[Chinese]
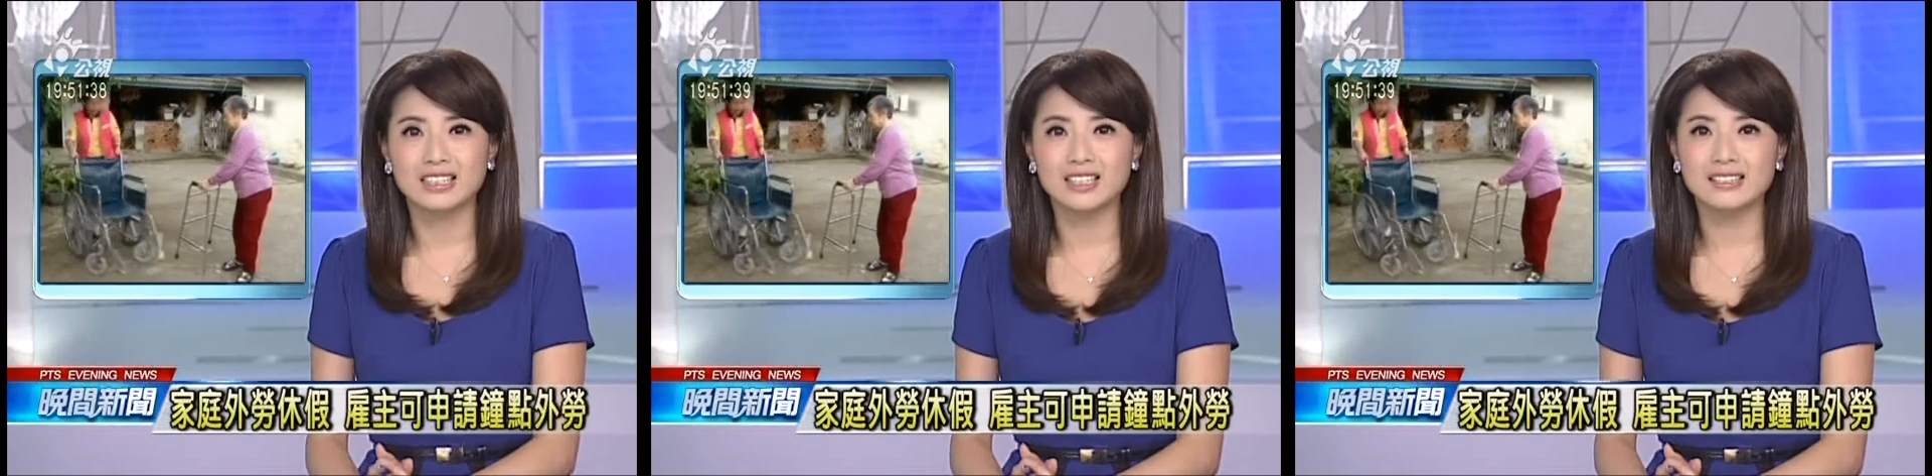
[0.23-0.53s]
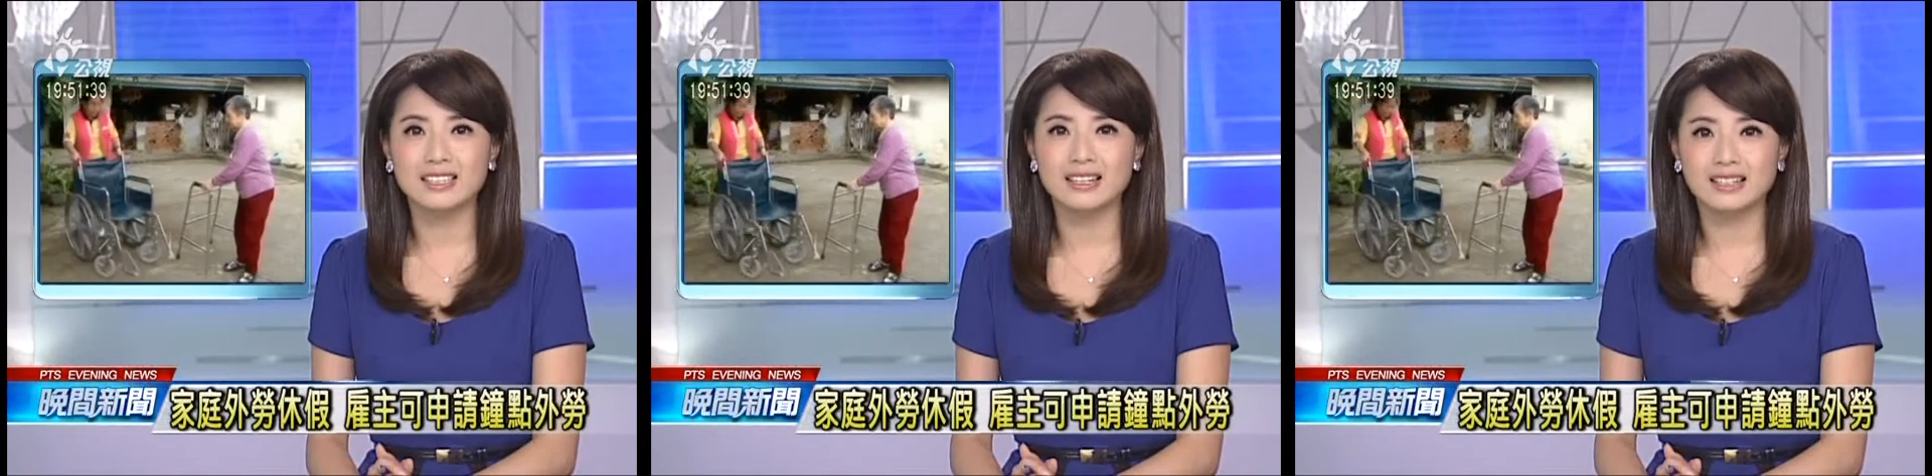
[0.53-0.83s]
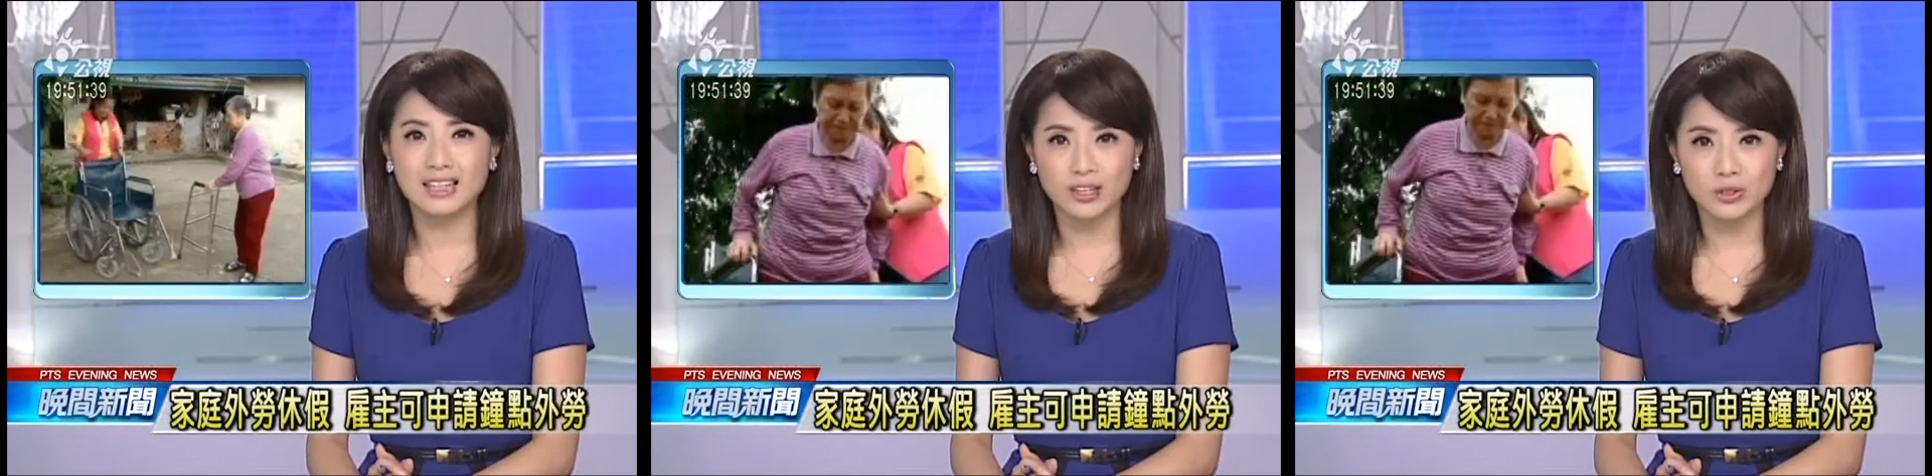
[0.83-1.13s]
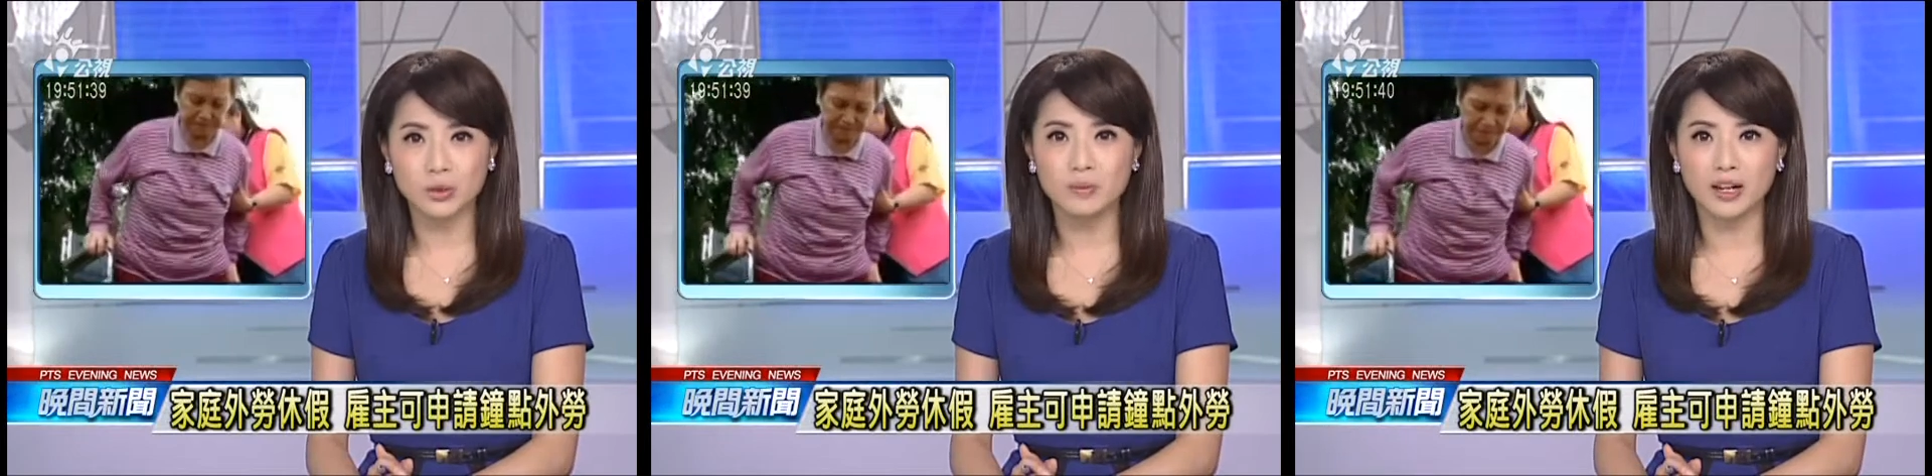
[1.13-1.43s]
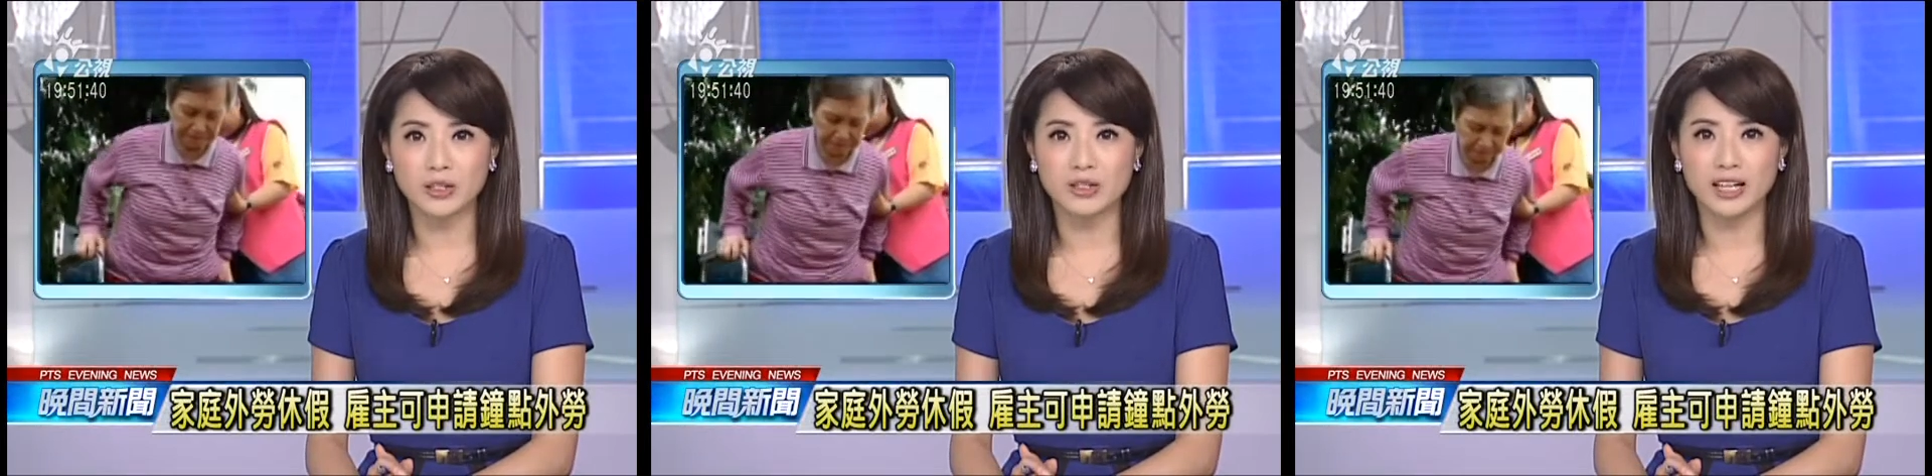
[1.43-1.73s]
政策在松
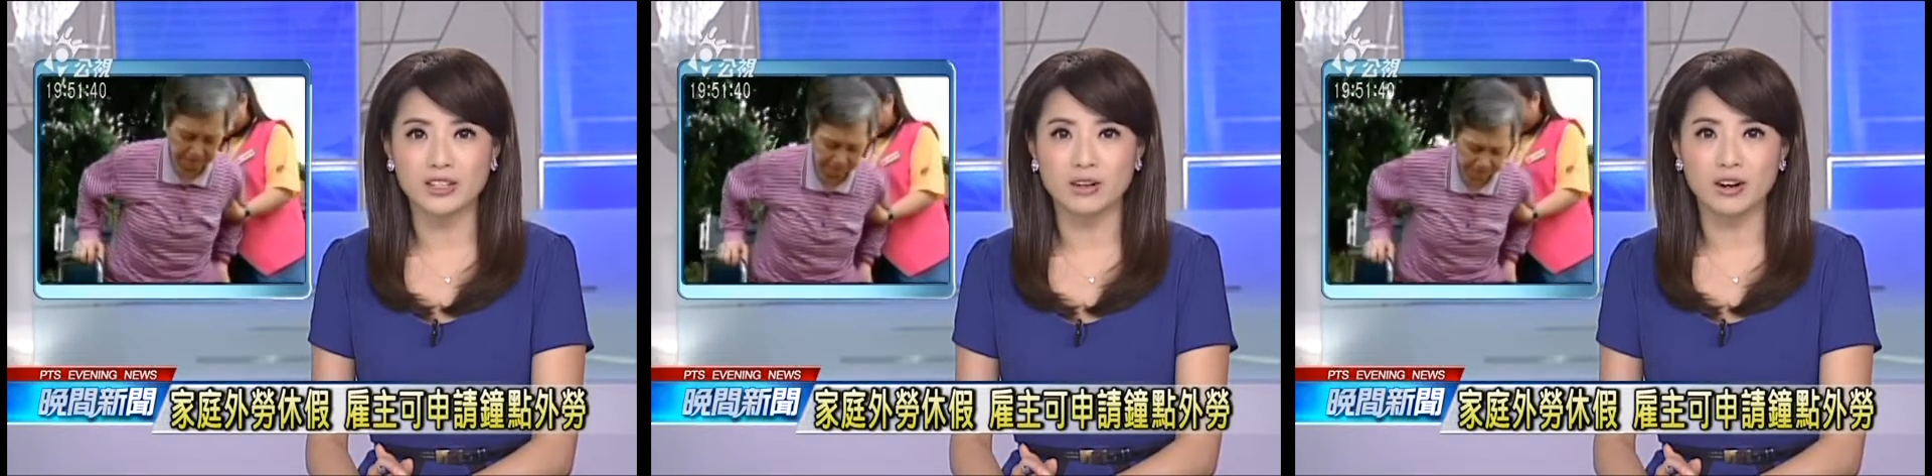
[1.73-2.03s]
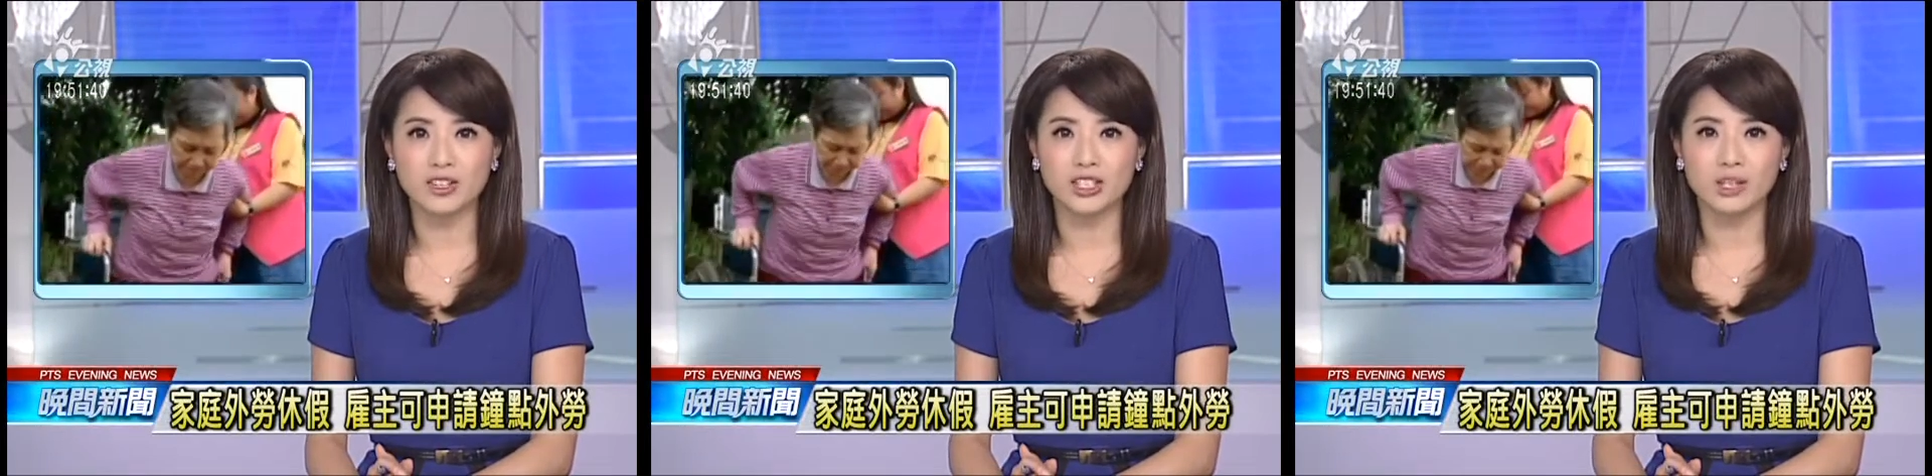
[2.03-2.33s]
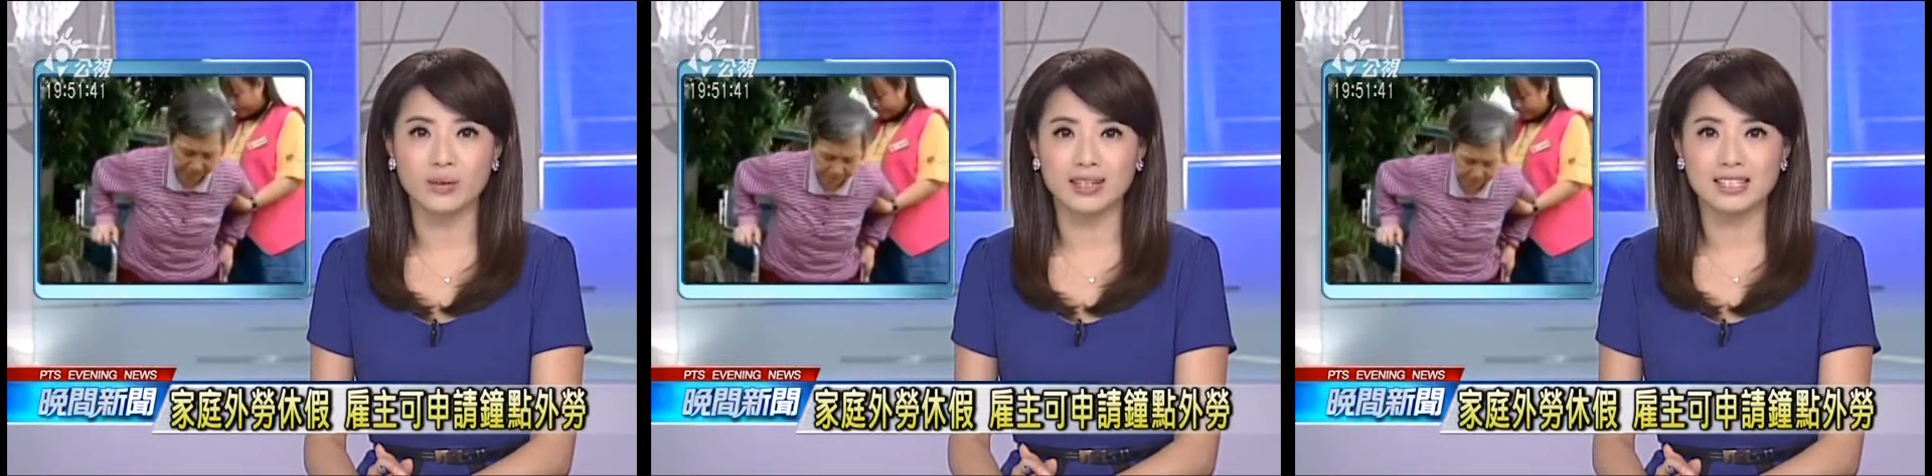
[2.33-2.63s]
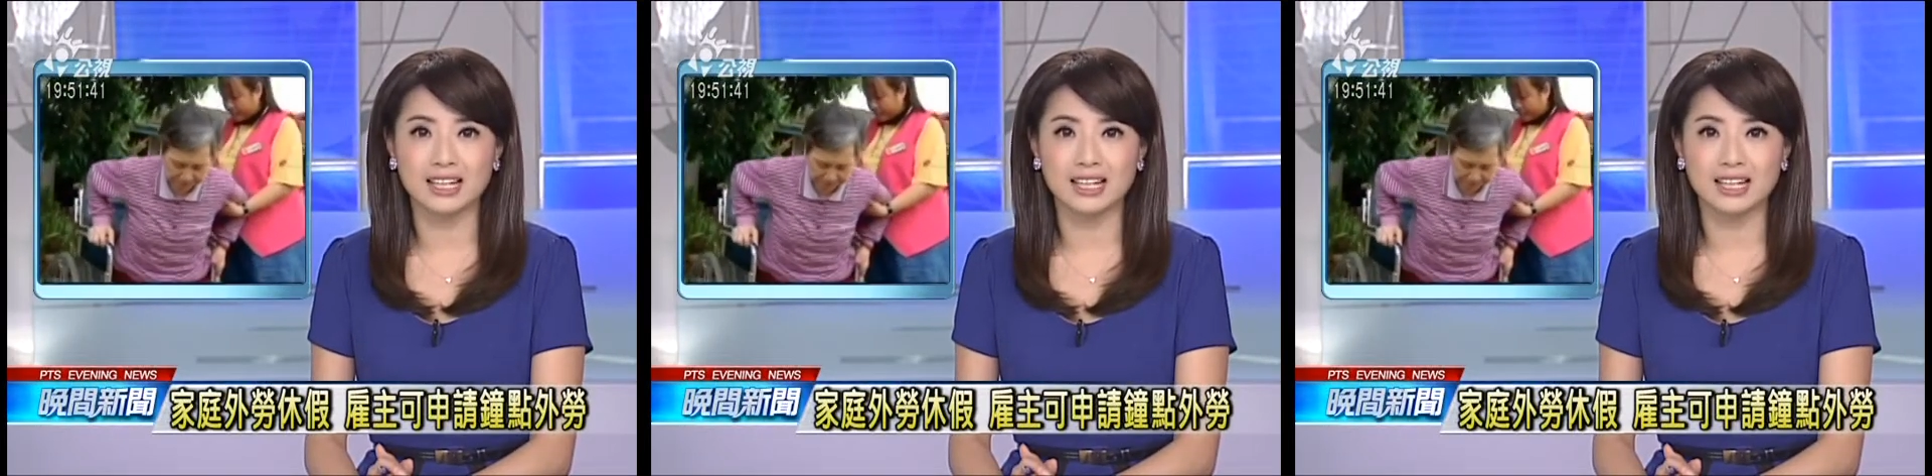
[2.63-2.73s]
绑，全台有二十一万